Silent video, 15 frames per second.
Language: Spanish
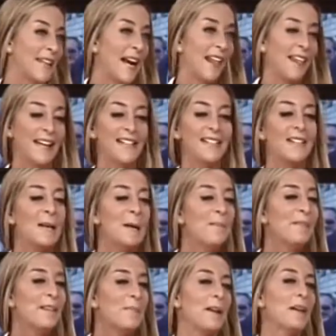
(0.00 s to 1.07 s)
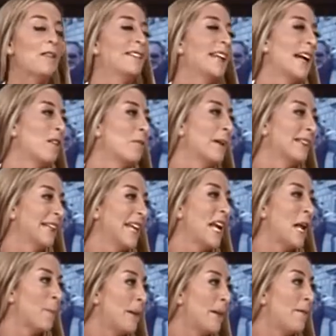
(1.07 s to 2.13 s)
tardes vengo a entregarle un
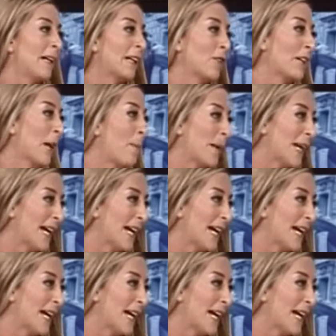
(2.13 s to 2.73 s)
material a Spielberg que lo está